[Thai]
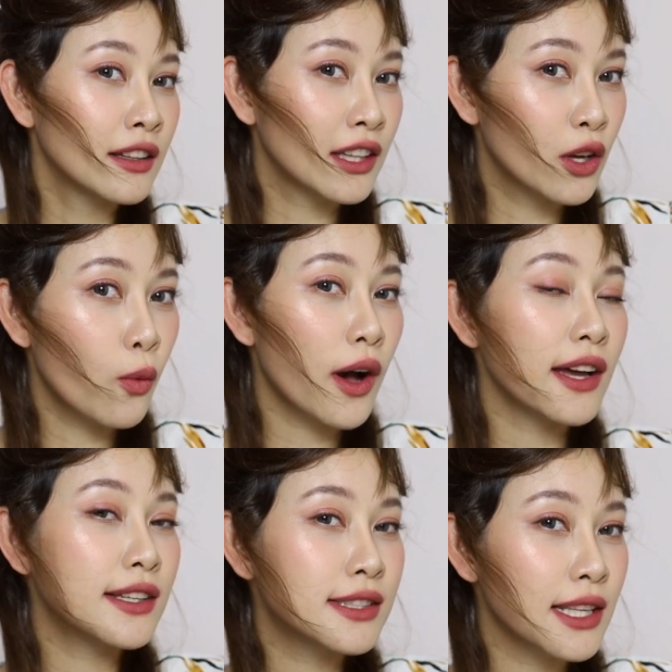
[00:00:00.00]
ทิ้งไว้
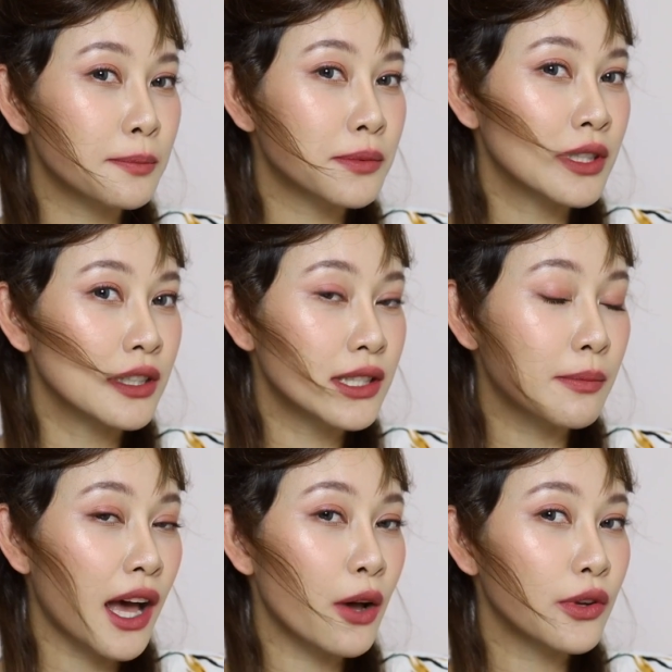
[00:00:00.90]

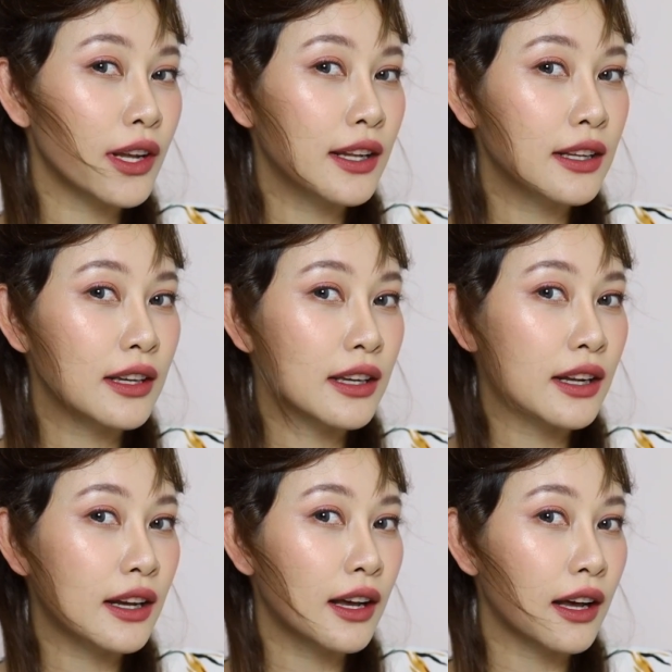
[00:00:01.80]
10-15 วินาที
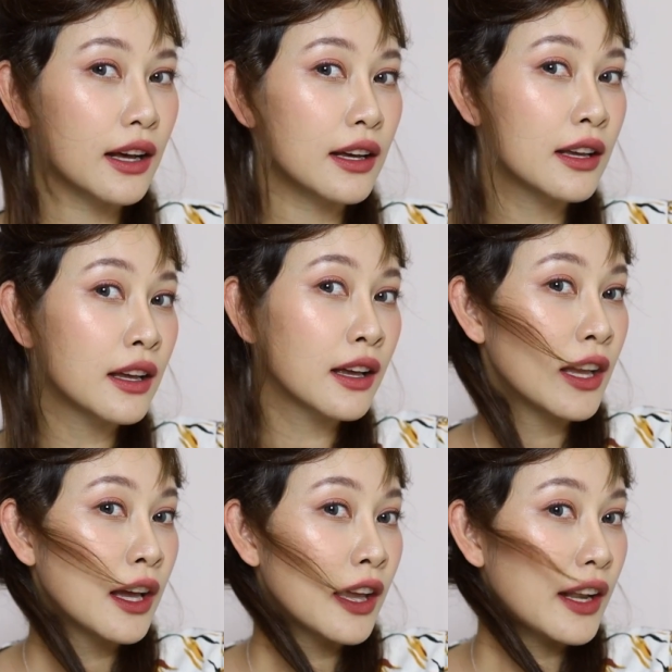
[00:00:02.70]
นะคะ
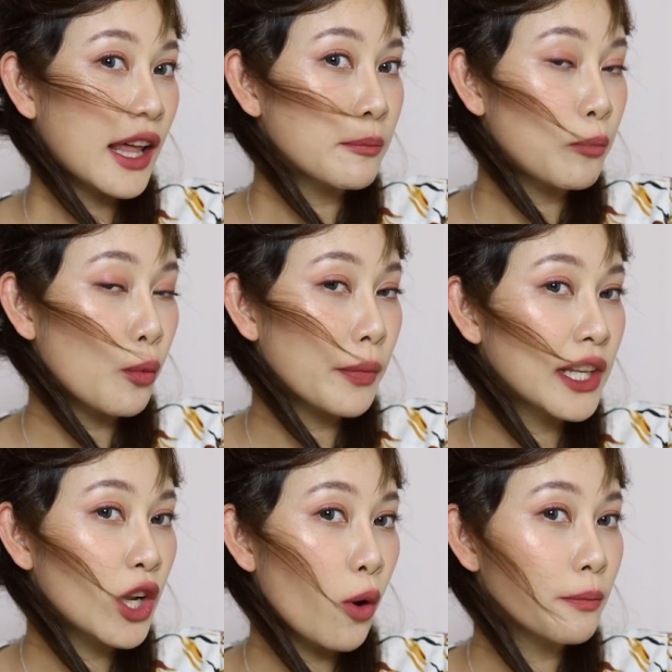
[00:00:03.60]
ดันปุ่มไป
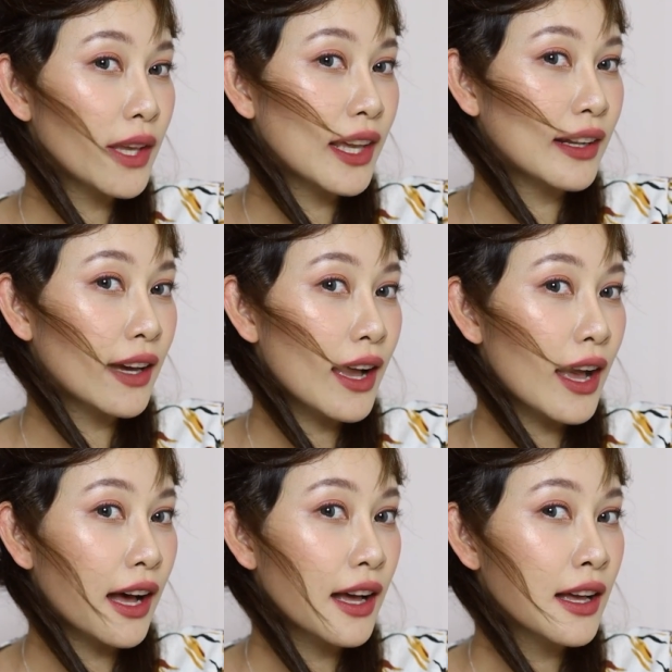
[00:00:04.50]
ที่ลมเย็นนะ
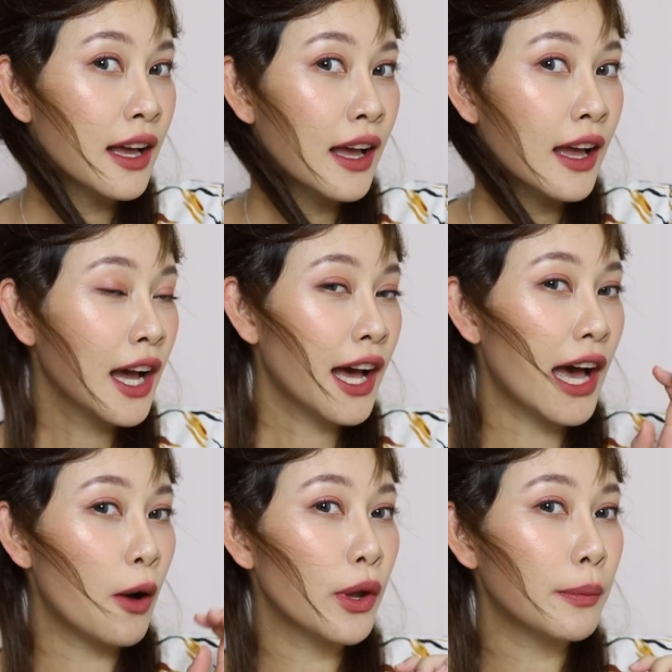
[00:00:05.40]
คะ
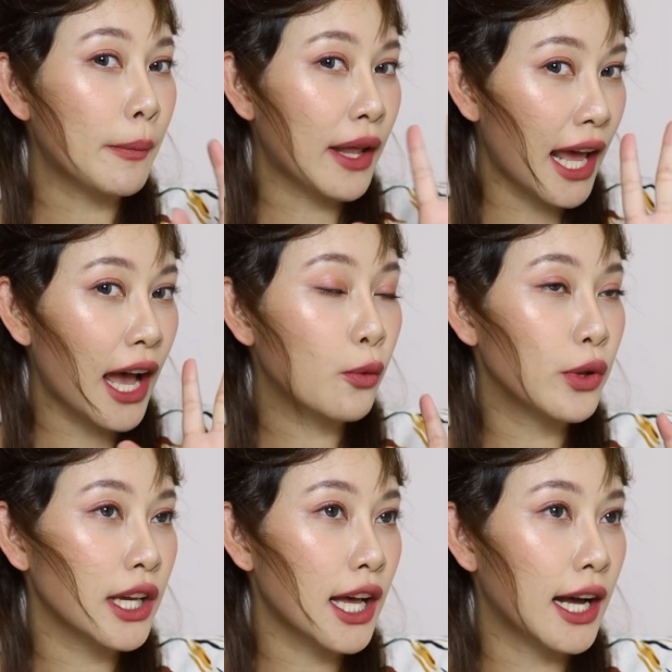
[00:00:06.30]
ค้างไว้ประมาณ5
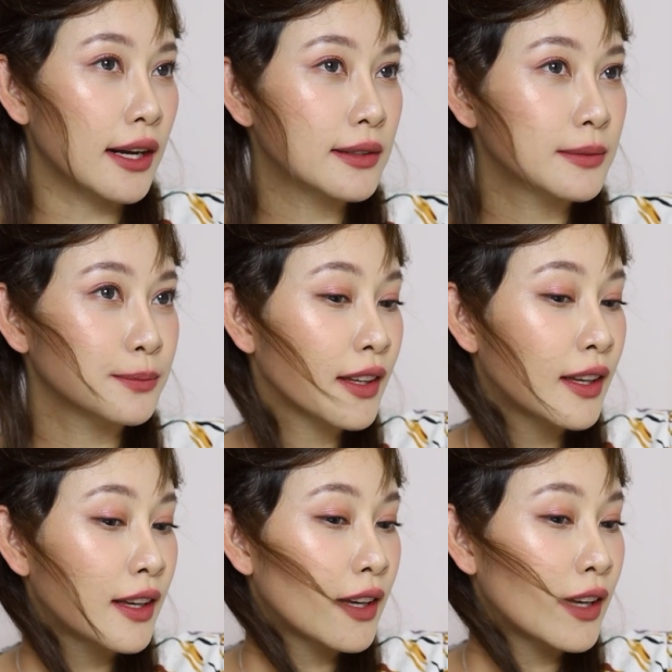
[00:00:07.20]
วิค่ะ
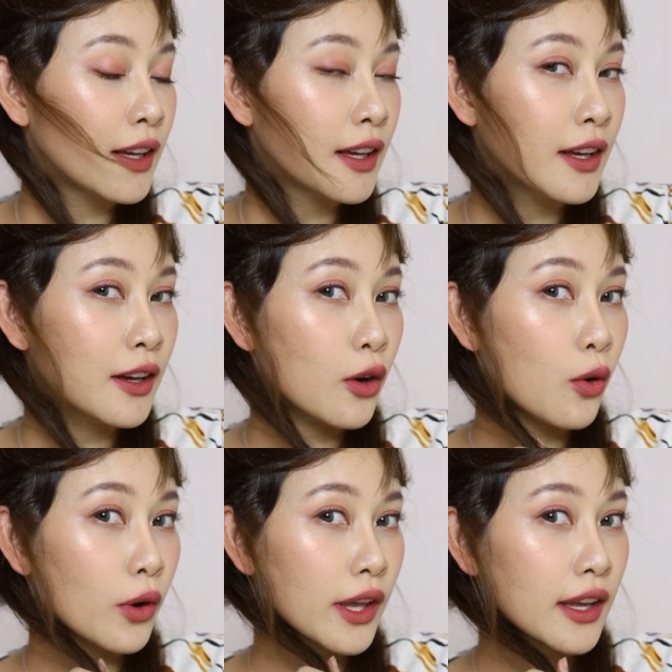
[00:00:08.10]
โอ
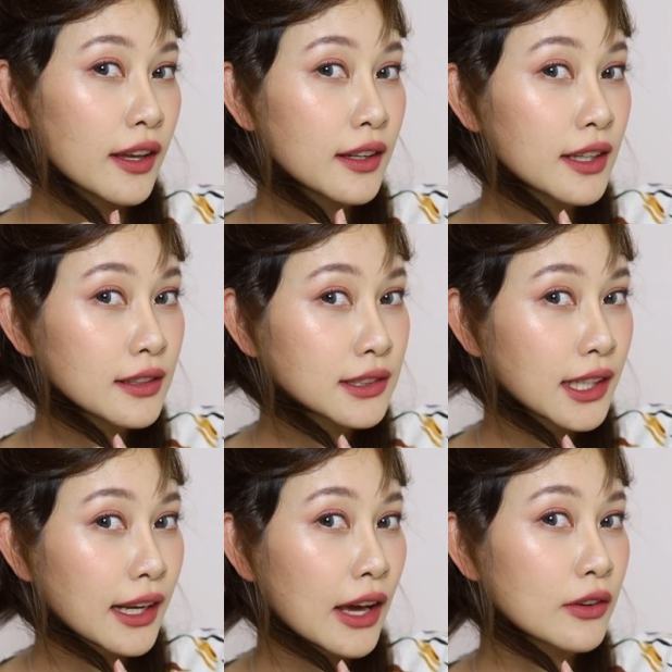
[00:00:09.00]
เคนี่คือเส
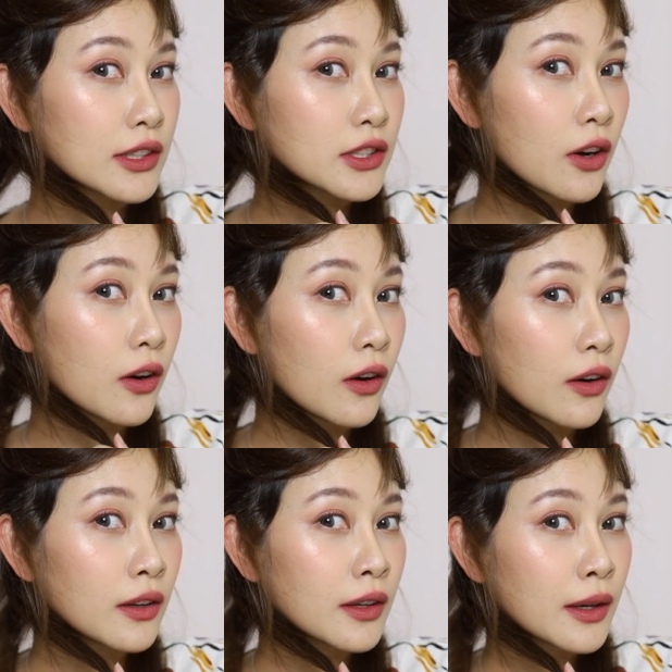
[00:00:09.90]
ร็จแล้ว1ช่อ
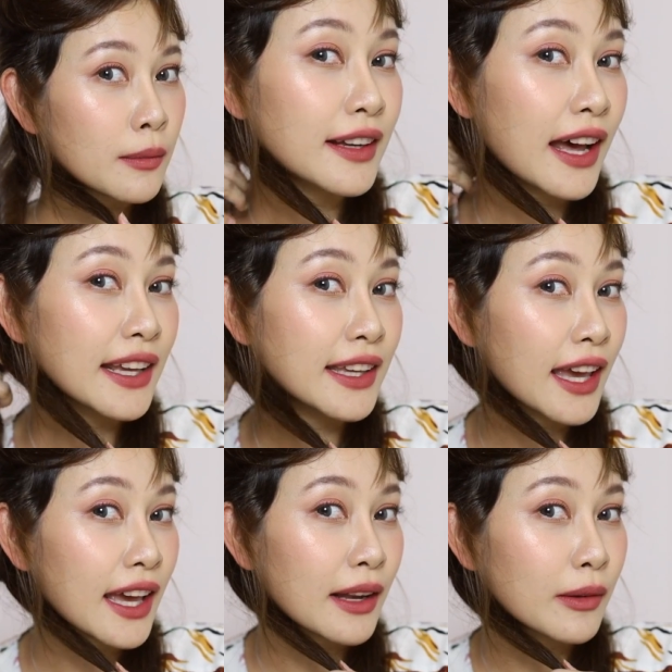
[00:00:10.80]
ได้แก
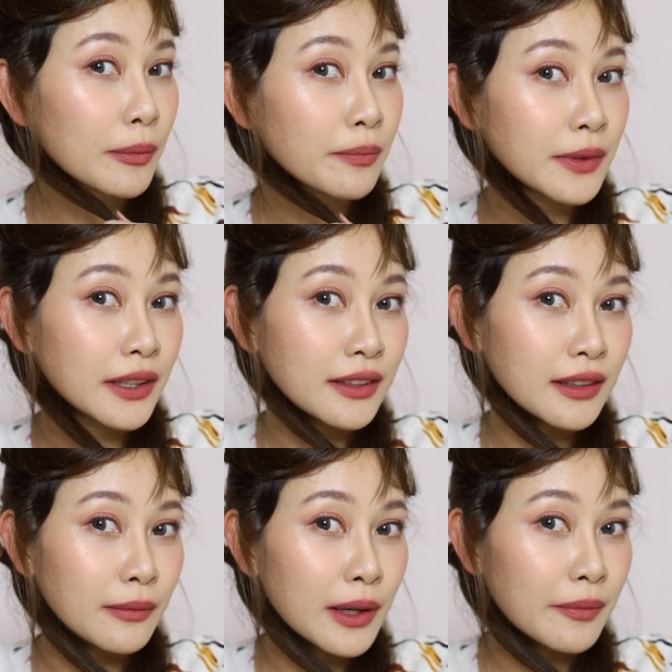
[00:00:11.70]
นแบบดึ
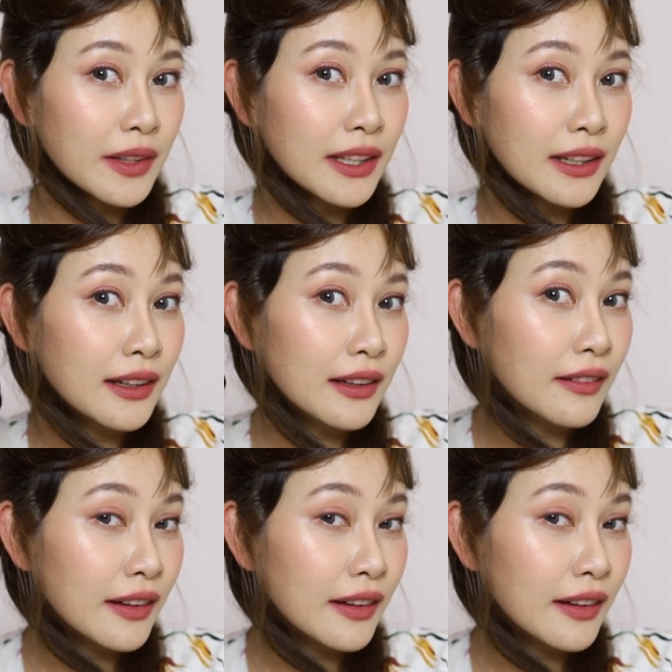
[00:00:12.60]
งๆแบบนี้นะคะ